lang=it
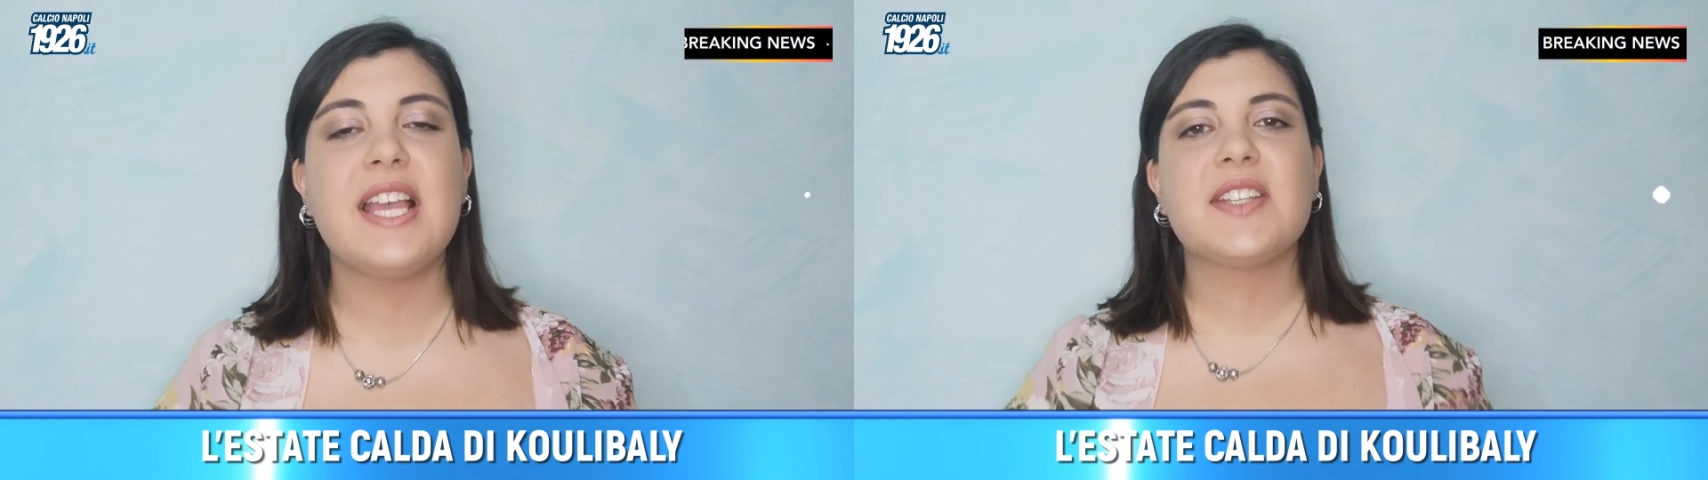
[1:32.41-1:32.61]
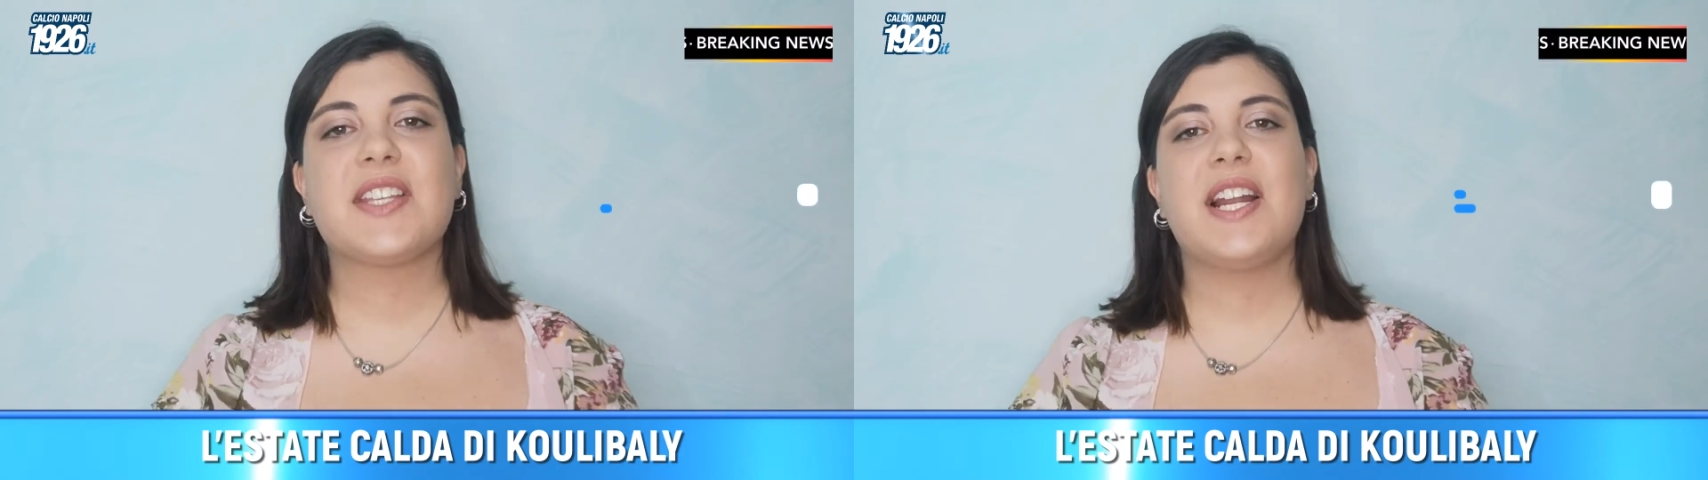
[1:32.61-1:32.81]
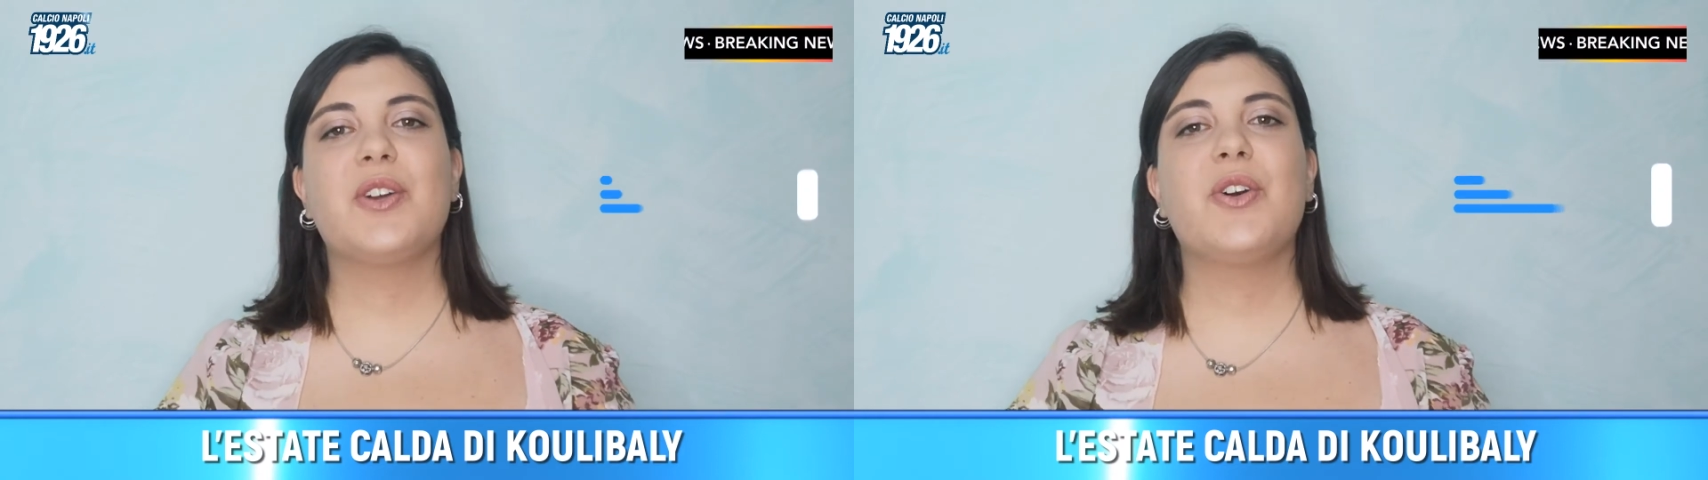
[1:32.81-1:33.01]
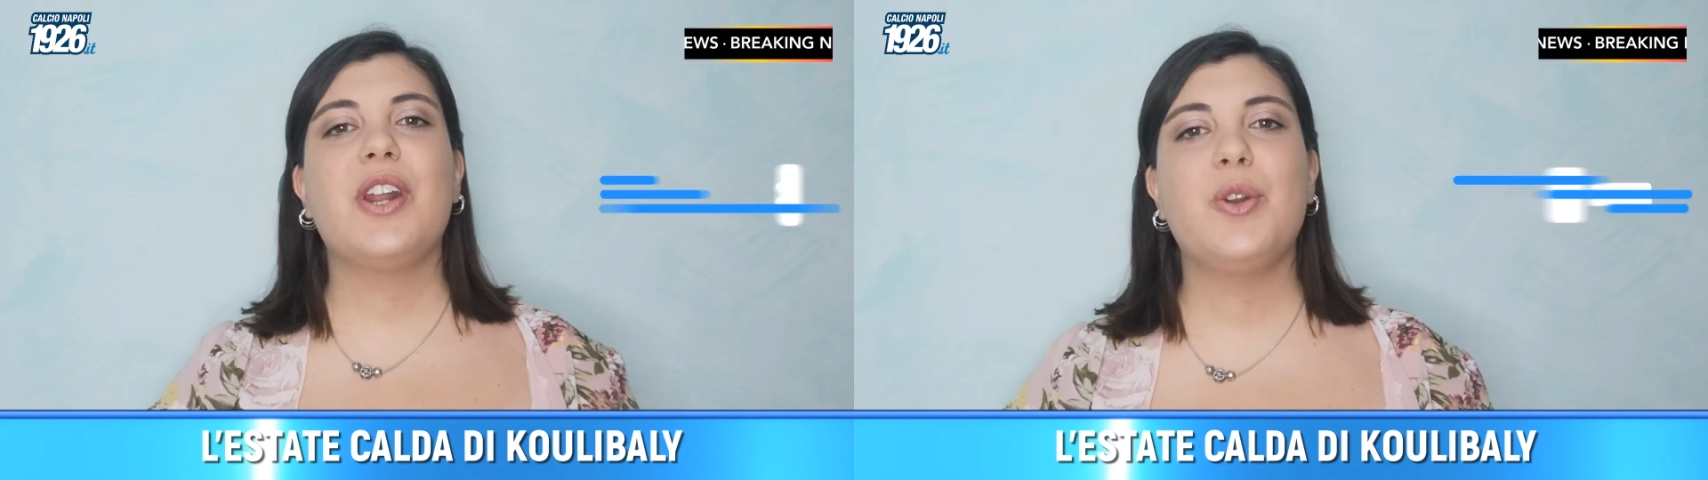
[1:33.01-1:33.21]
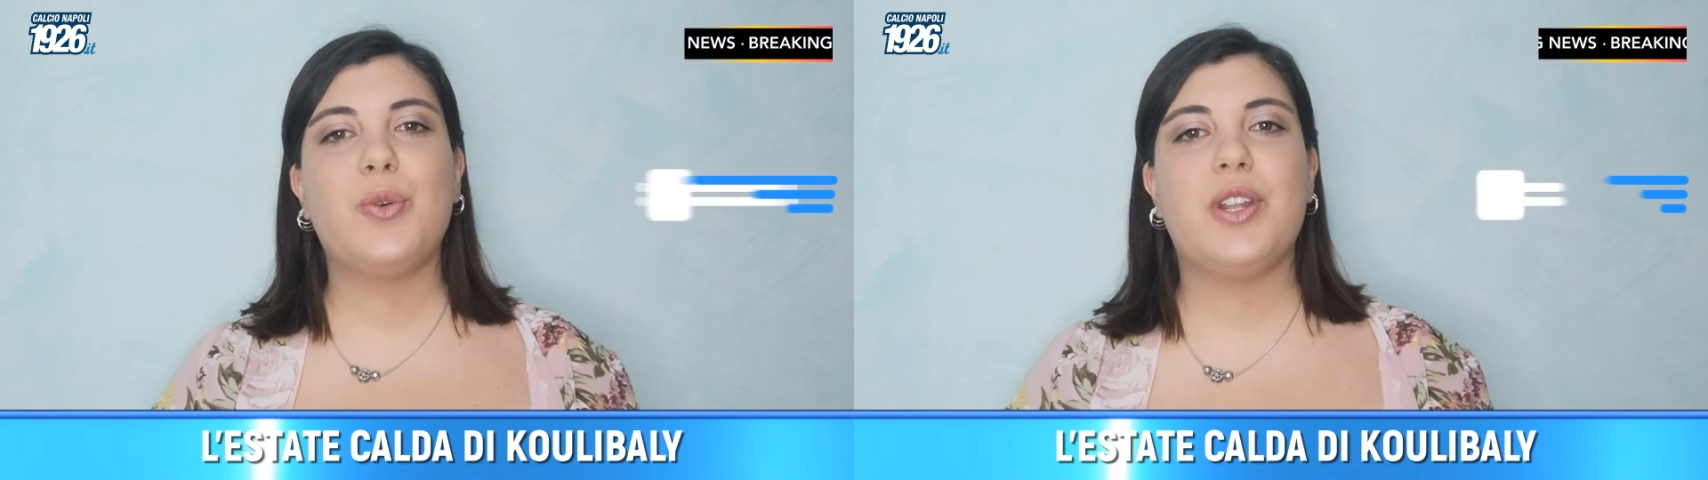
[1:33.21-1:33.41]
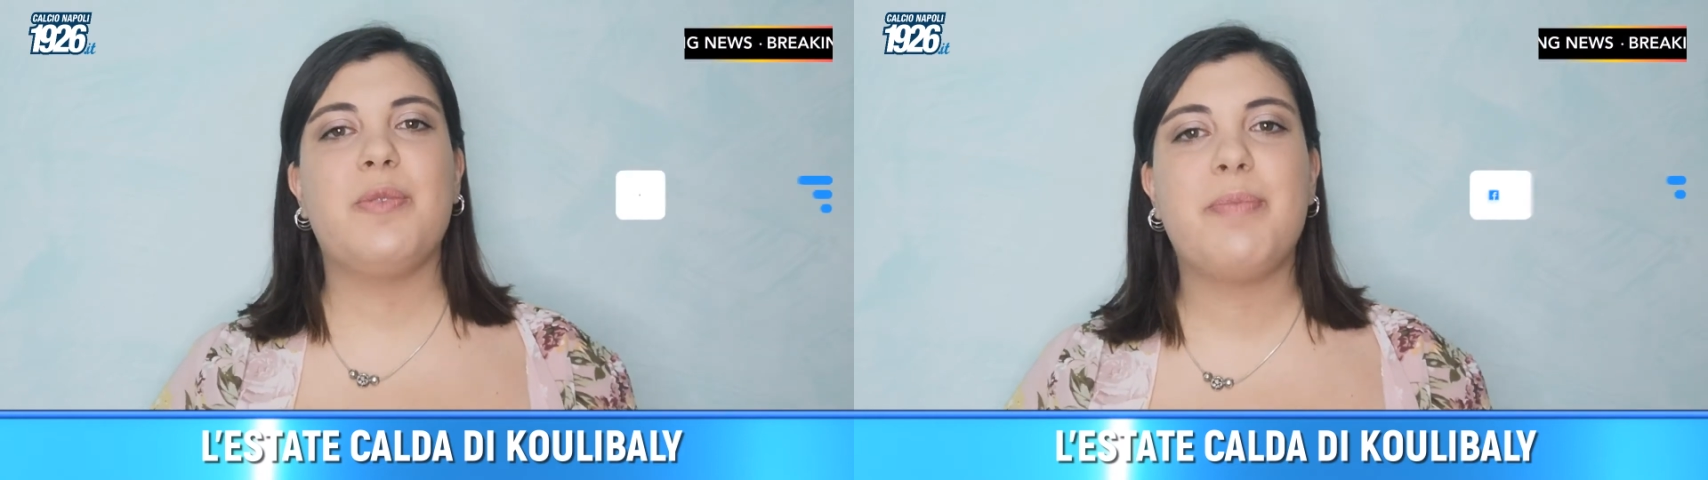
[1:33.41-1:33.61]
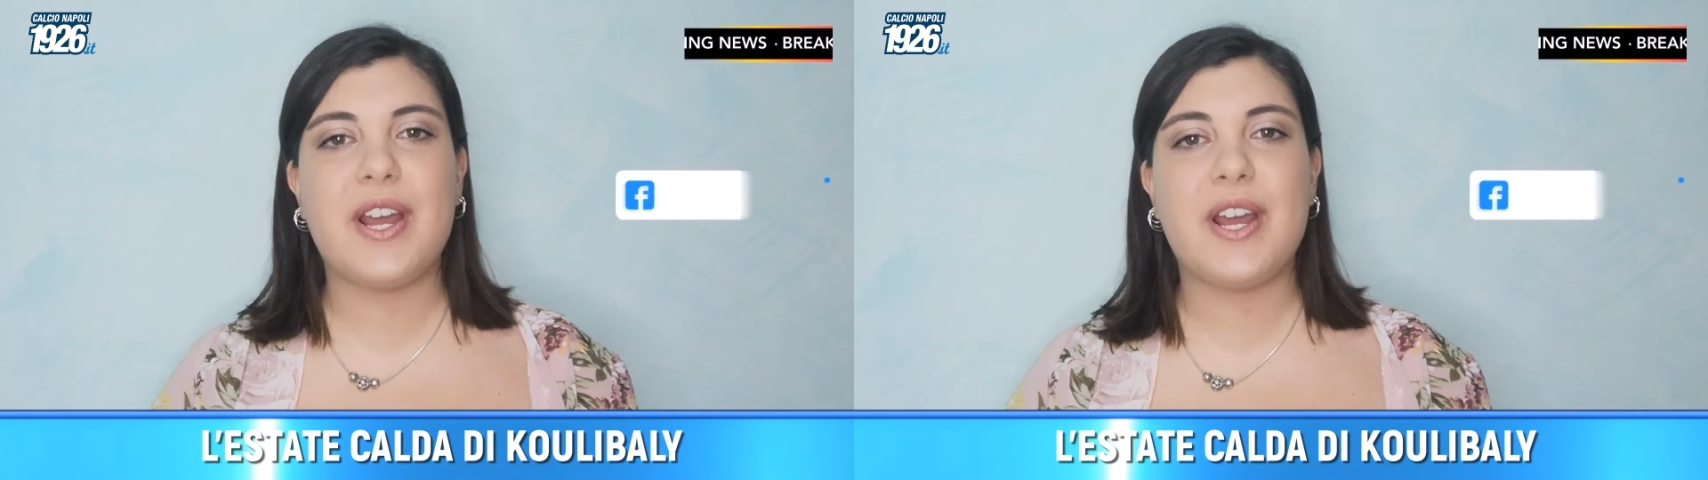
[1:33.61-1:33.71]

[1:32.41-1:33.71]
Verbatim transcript: Sarà ancora lui il